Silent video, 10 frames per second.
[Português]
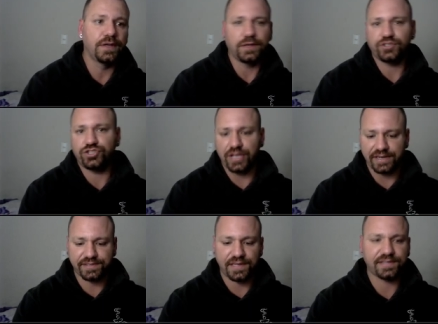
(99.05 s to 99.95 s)
A gente tem
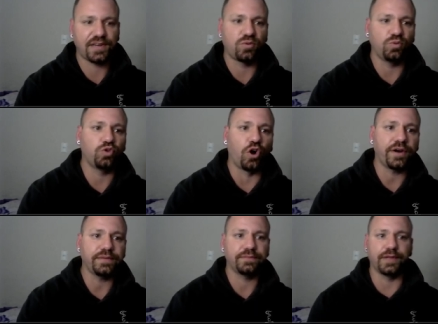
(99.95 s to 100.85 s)
acesso aí com o
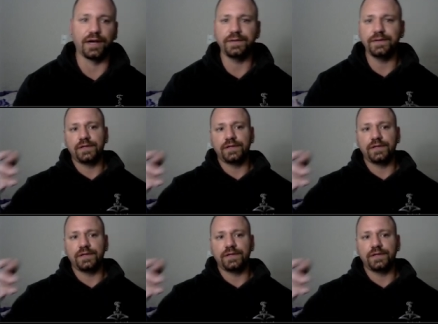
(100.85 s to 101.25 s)
Tor, tá?